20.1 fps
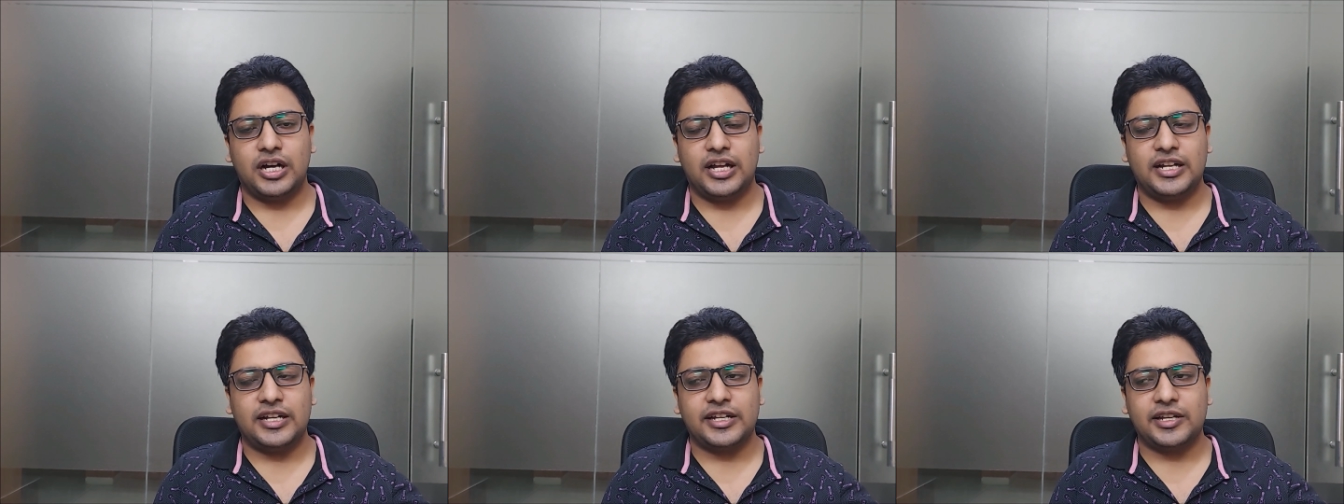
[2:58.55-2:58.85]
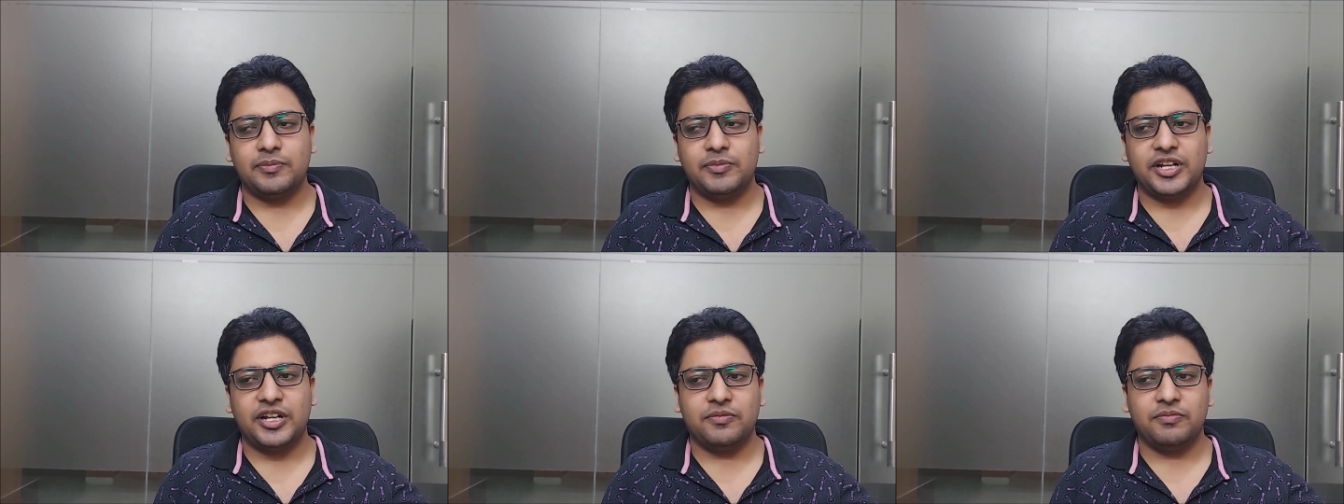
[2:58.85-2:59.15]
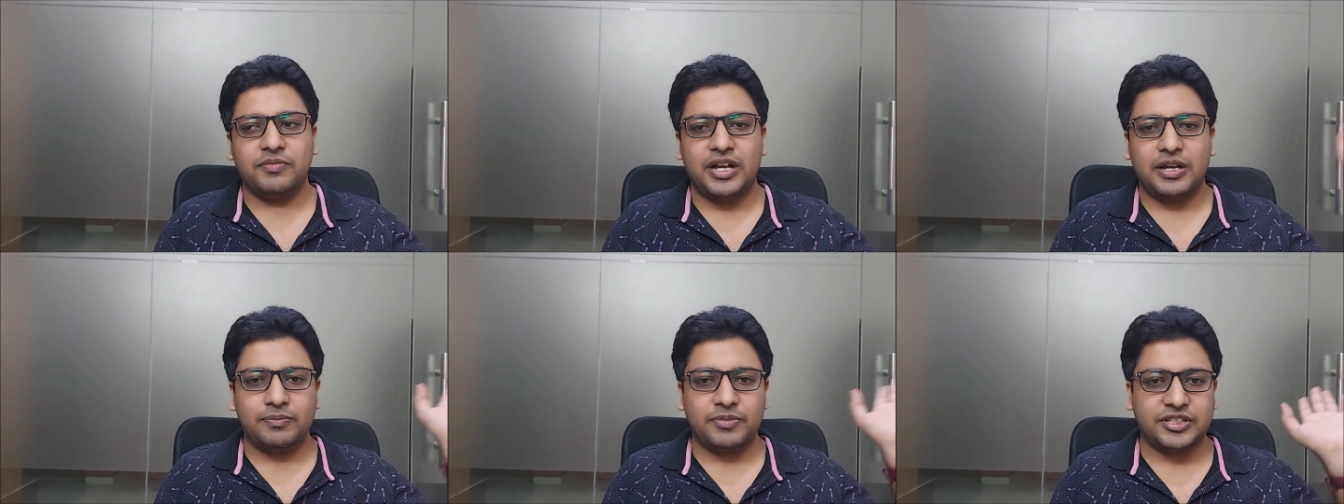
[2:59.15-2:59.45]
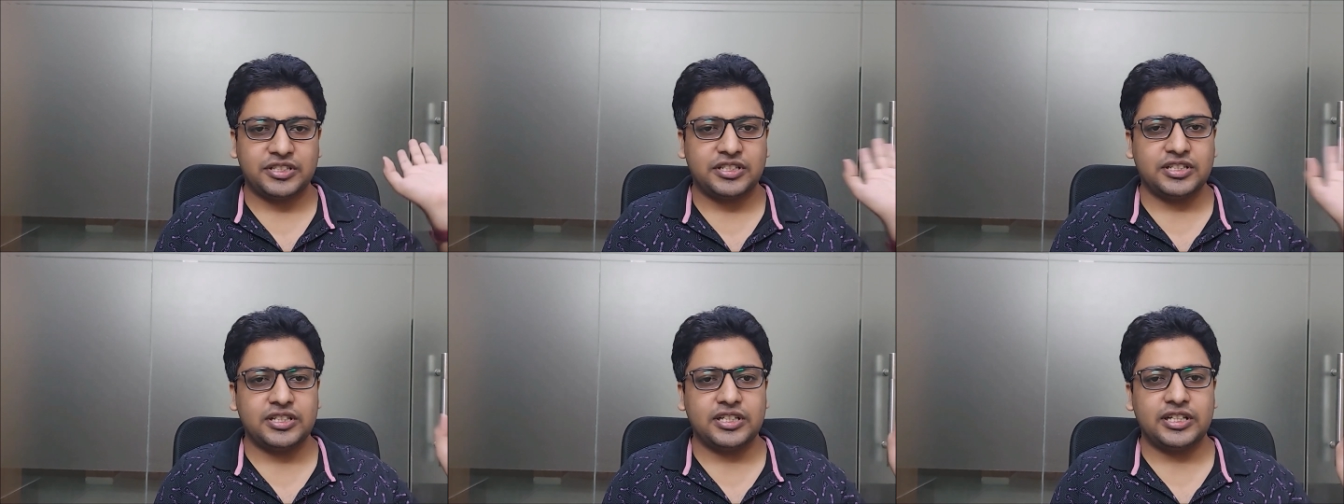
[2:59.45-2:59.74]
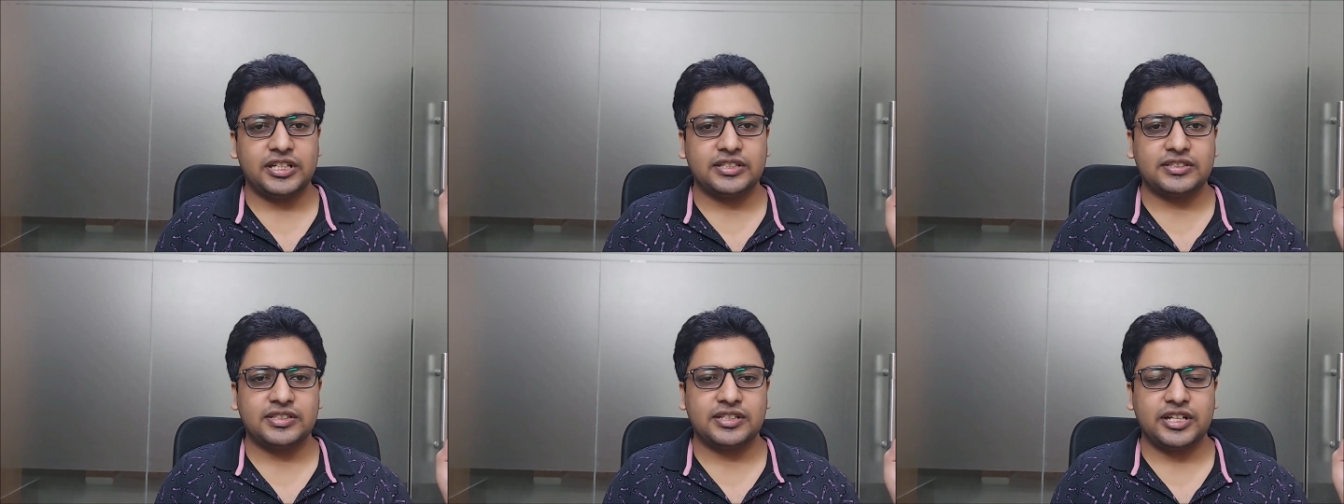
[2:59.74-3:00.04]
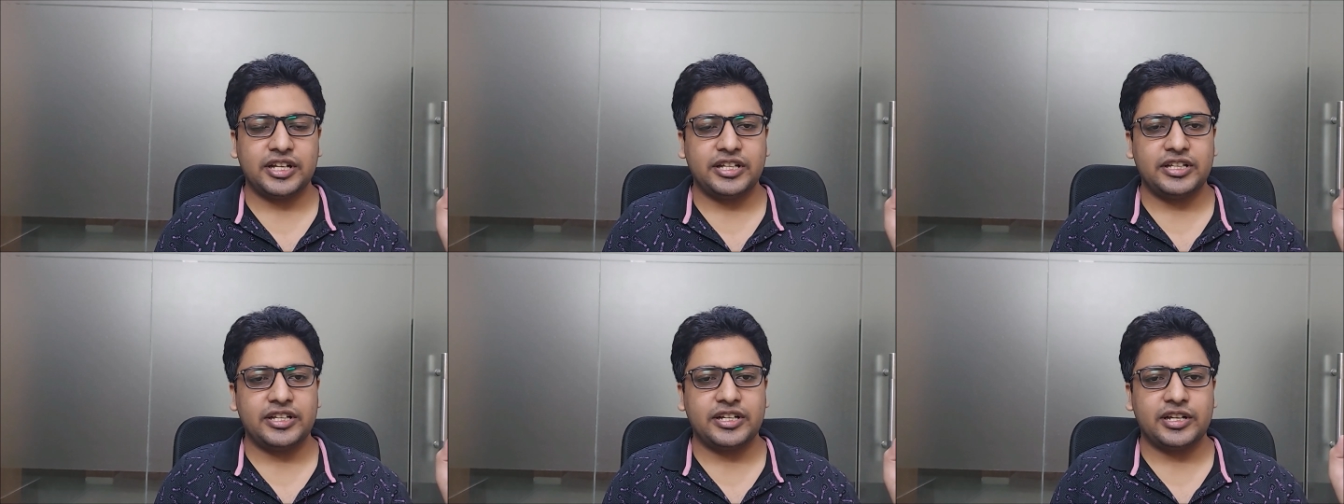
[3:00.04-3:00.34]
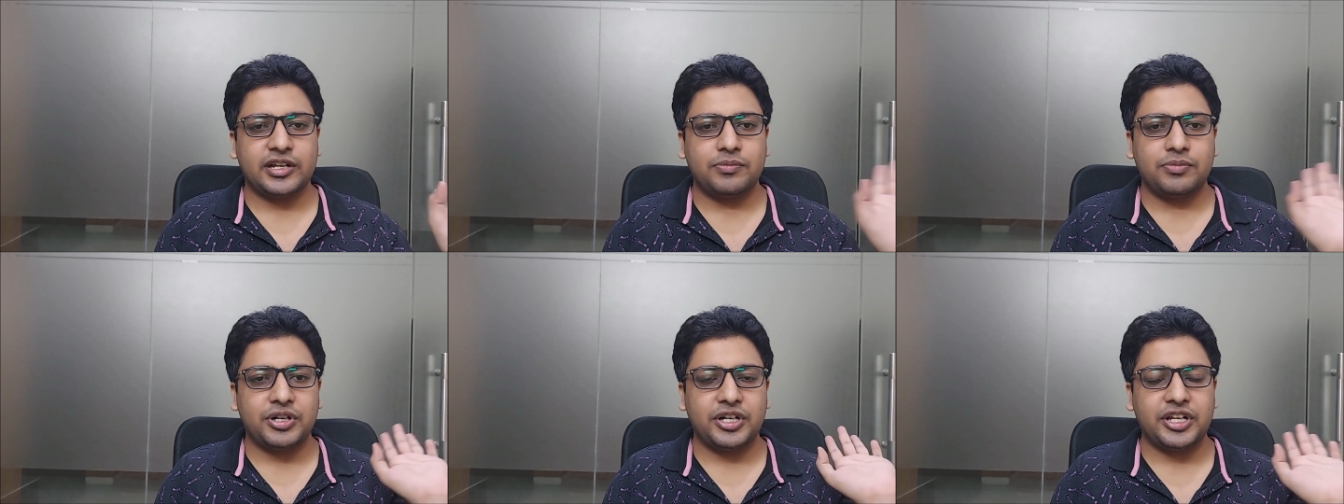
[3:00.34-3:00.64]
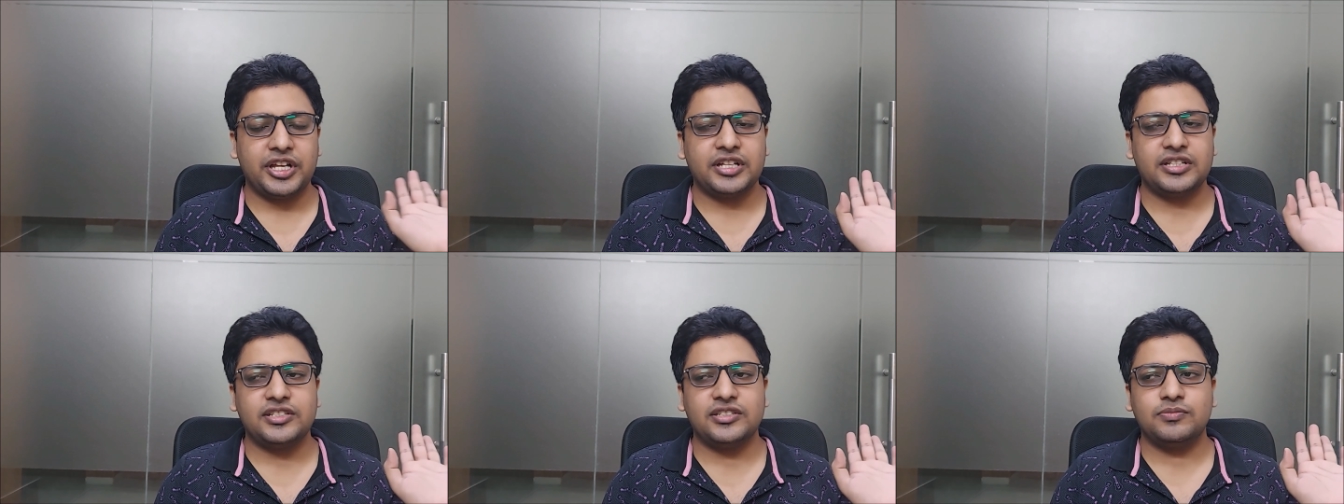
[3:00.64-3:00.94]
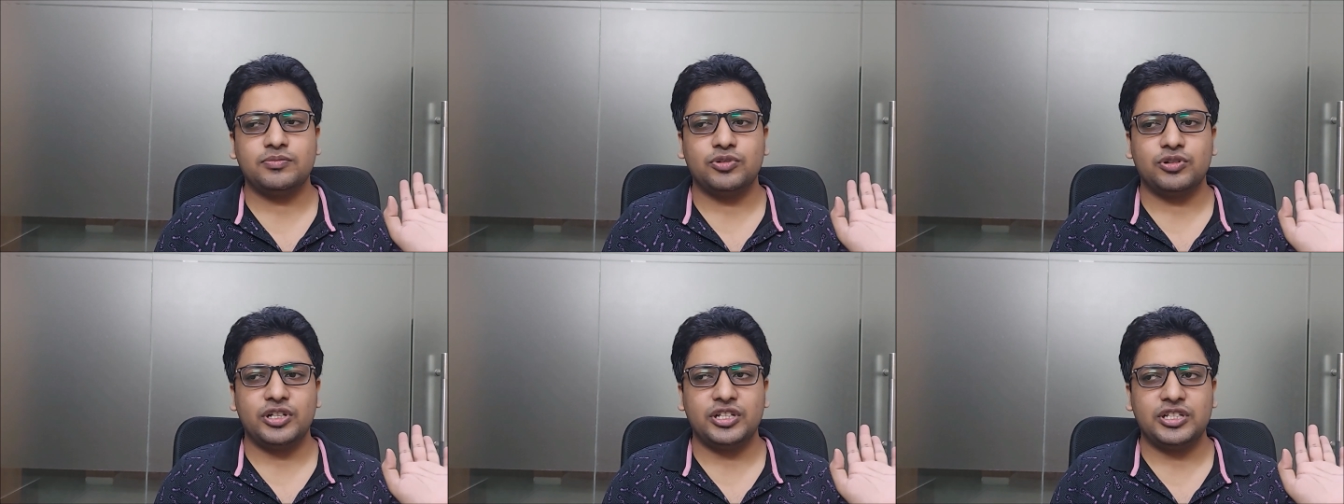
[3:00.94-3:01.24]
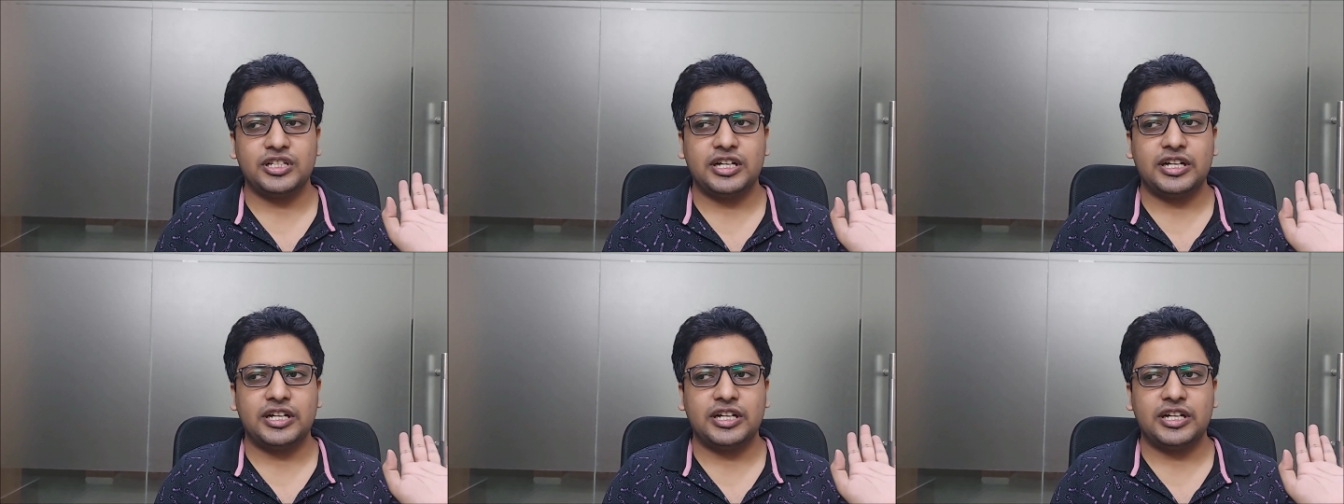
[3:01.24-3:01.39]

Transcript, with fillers: हालांकि मैंने मैप अच्छी तरीके से नहीं देखा है बट ये चीज़ बोली